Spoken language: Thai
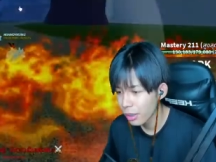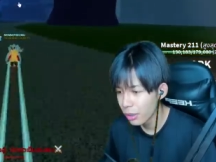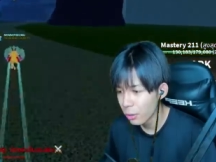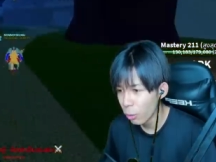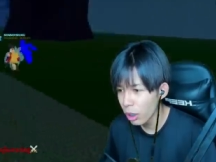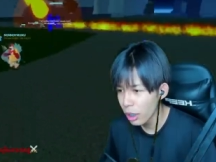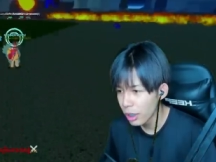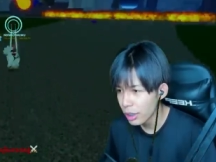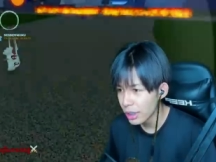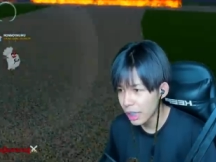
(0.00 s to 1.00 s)
หุ้ย
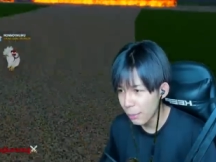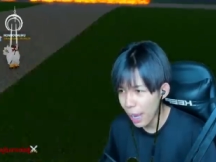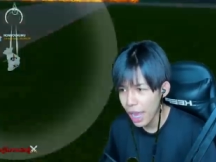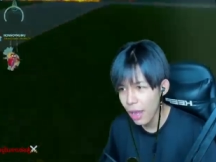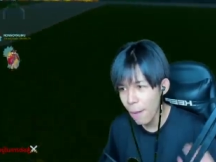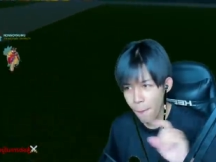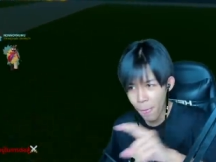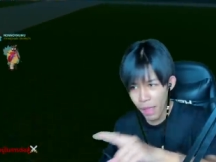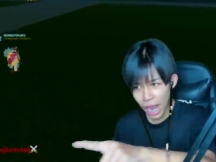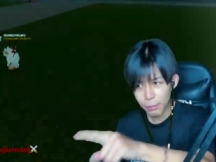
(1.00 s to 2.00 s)
เชื่อปะ
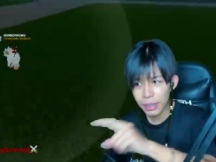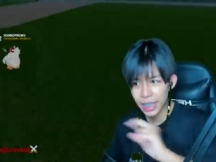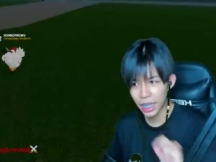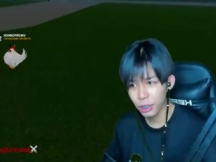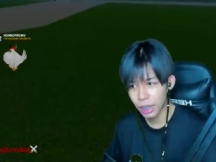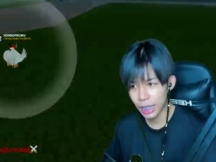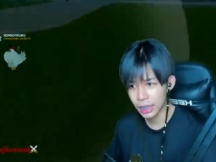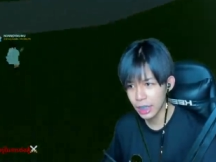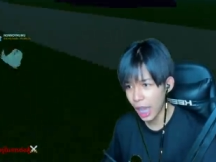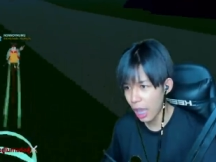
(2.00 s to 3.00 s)
ไอ้มันแคนเดียวกัน
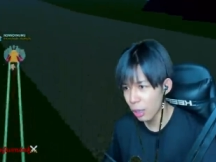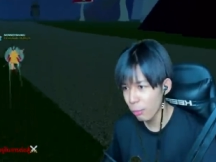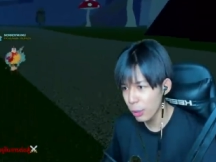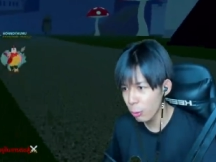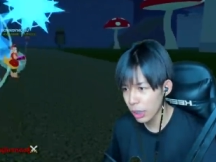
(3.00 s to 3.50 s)
นะเนี่ยไม่อยู่แล้ว